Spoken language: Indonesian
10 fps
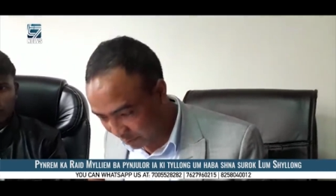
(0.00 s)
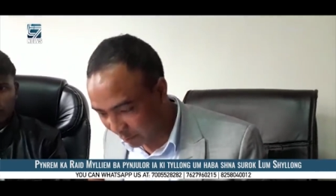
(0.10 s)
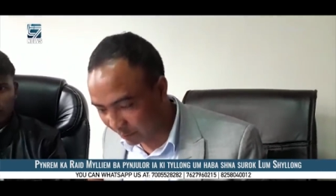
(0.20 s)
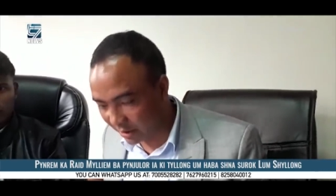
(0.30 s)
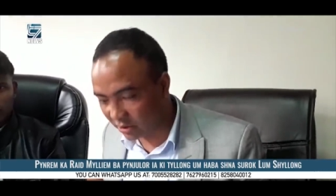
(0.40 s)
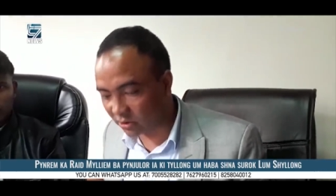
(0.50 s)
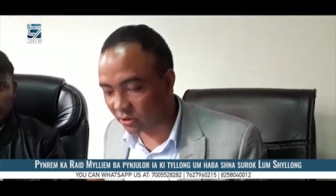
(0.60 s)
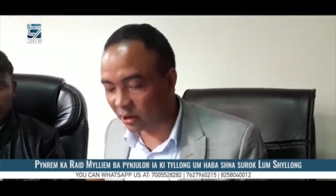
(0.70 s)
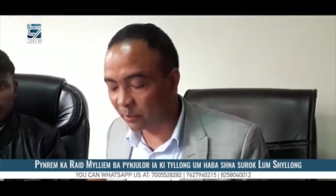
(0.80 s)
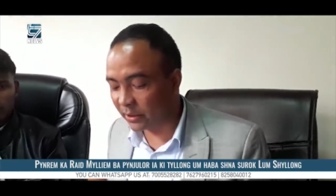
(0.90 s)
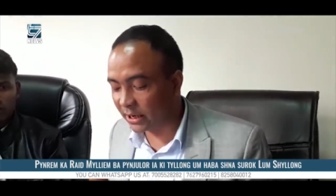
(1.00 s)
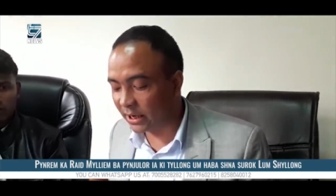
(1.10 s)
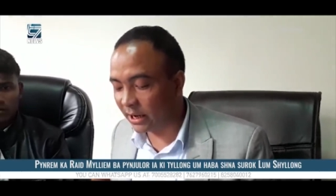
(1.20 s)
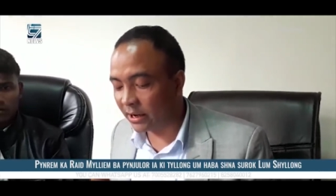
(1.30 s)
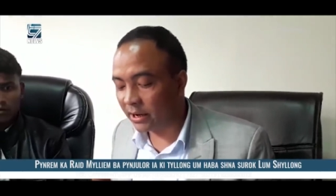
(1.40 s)
kotman jong sor kami
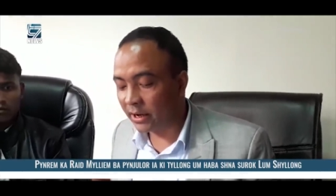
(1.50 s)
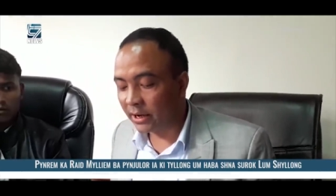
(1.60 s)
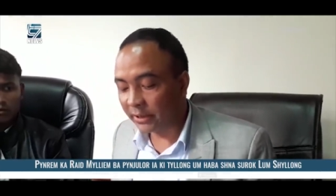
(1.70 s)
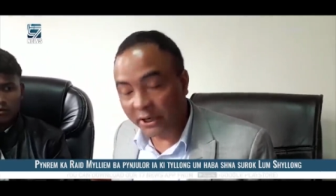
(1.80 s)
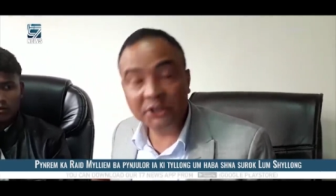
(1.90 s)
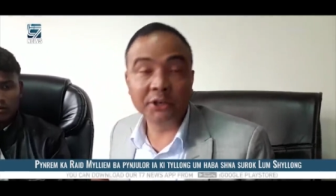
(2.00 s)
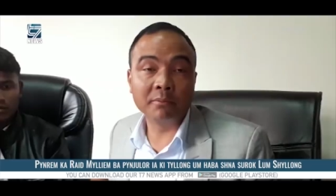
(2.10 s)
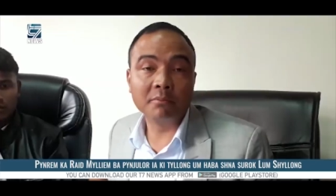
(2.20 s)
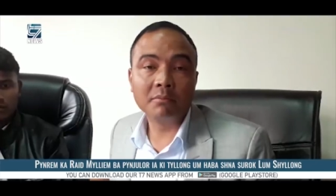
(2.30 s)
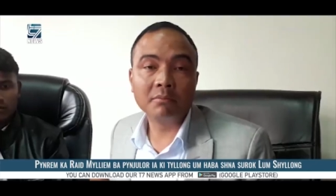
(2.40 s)
kelya nyishum